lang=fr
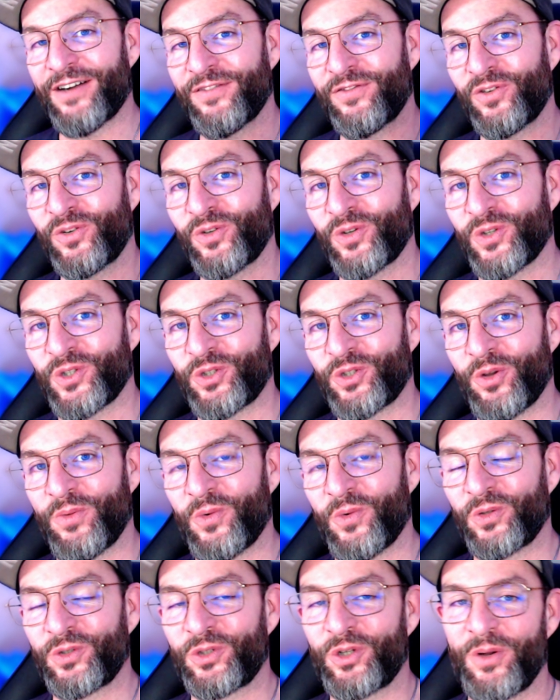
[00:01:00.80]
Avant que je te
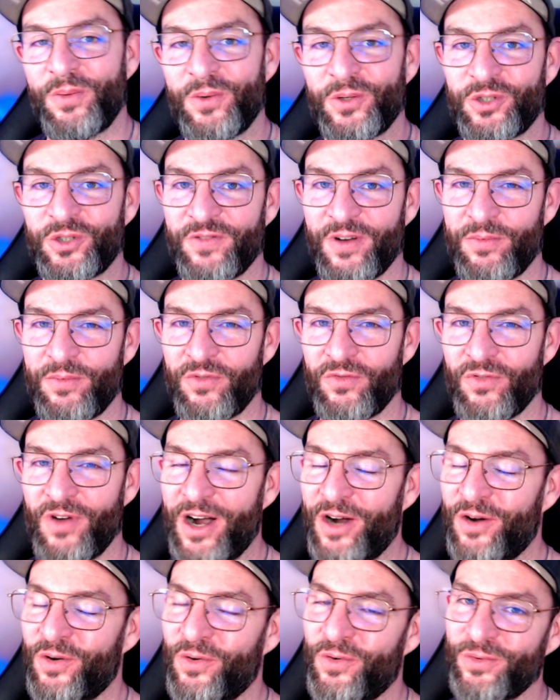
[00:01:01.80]
montre comment tu vas
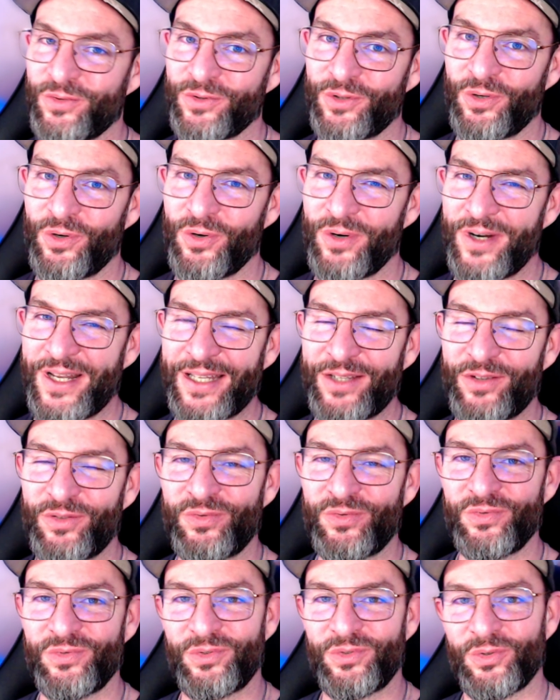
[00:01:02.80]
pouvoir contrôler
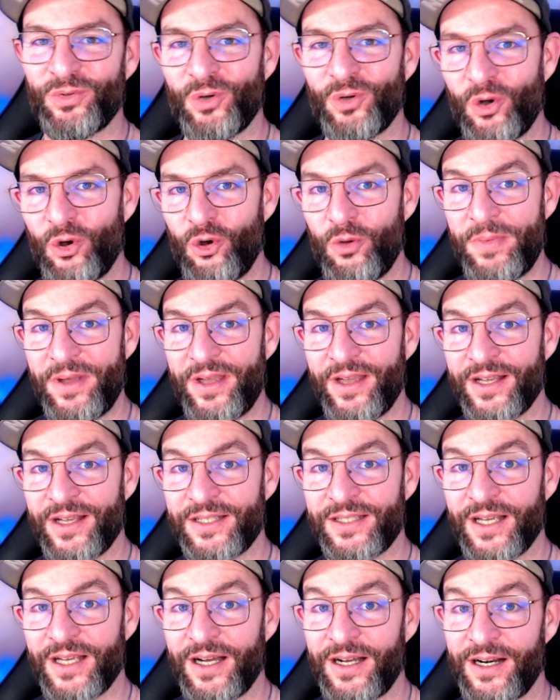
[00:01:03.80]
tout ton
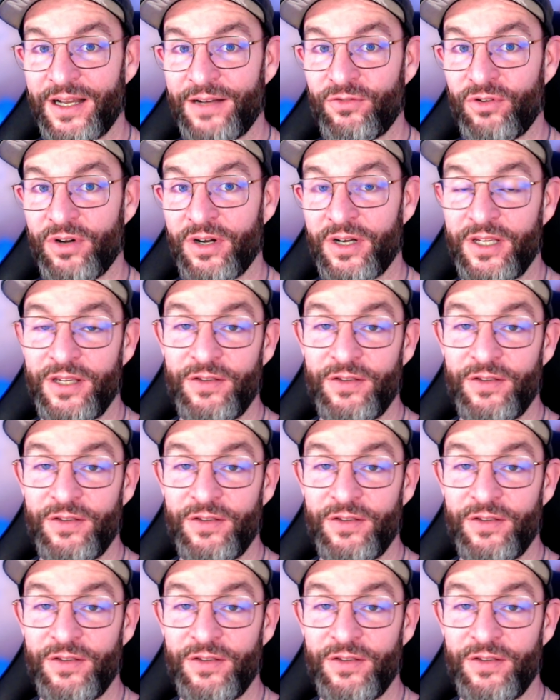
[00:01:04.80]
OBS à la voix,